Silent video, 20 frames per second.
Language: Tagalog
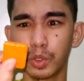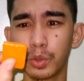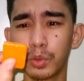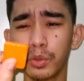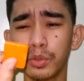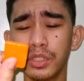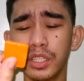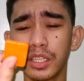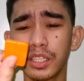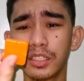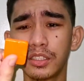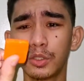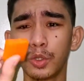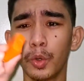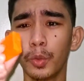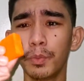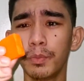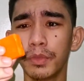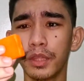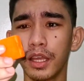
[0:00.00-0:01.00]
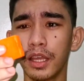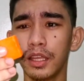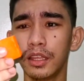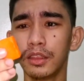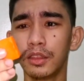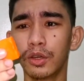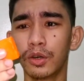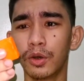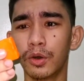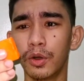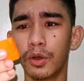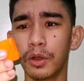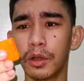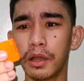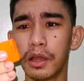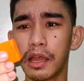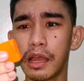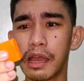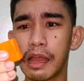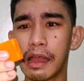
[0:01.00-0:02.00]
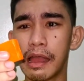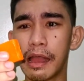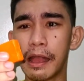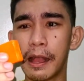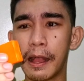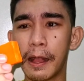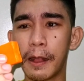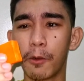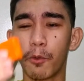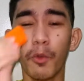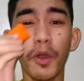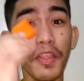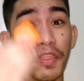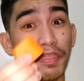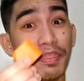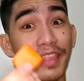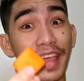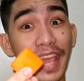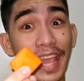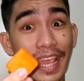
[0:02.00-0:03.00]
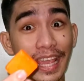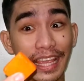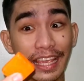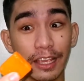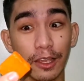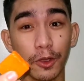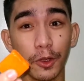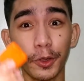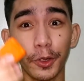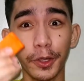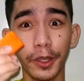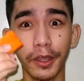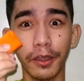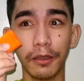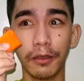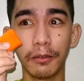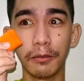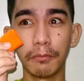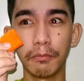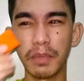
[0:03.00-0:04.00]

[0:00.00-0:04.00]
Kojic soap na ito one day or